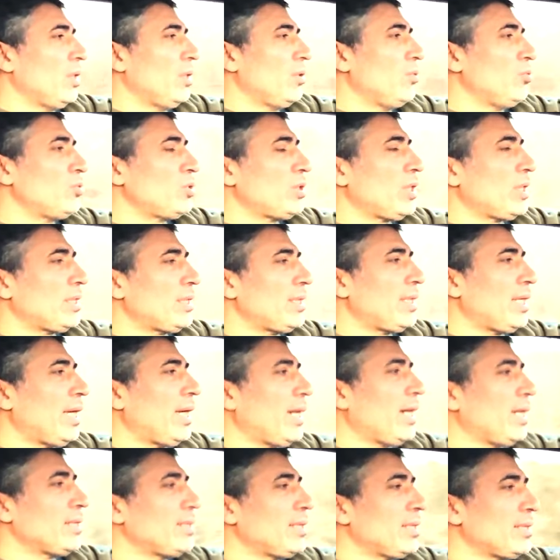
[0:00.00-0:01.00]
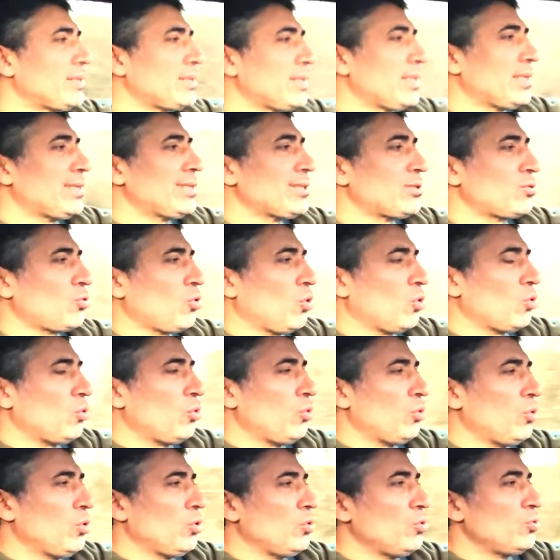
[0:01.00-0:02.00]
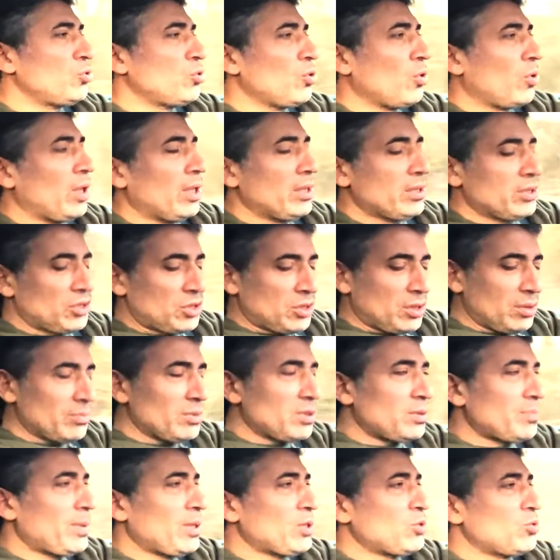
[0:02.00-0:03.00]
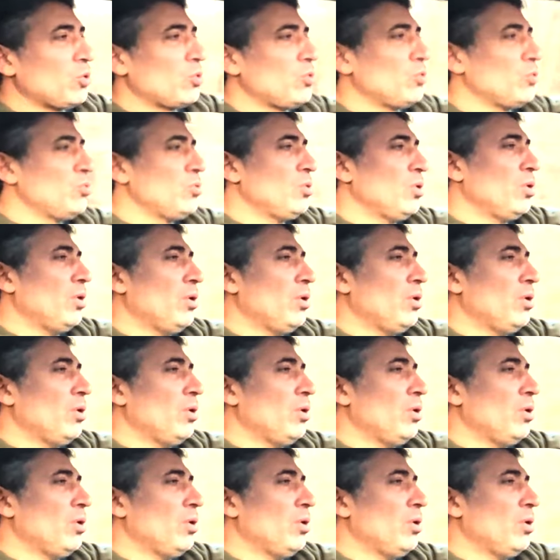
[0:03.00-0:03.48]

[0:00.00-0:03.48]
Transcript: Üzerinde EAT8 kodlu çok alıştığımız Peugeot'un